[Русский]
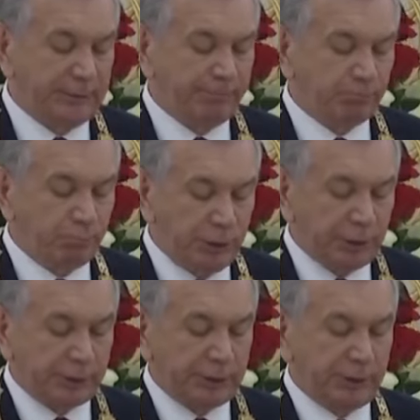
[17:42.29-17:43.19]
в
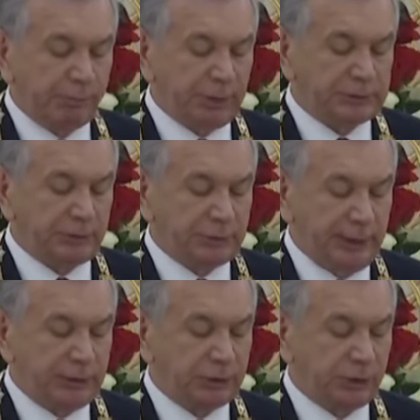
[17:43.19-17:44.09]
мирный и
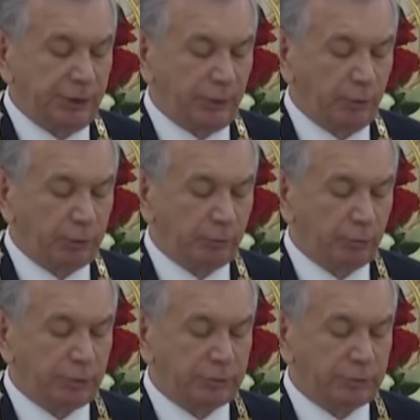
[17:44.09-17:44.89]
процветающий регион будет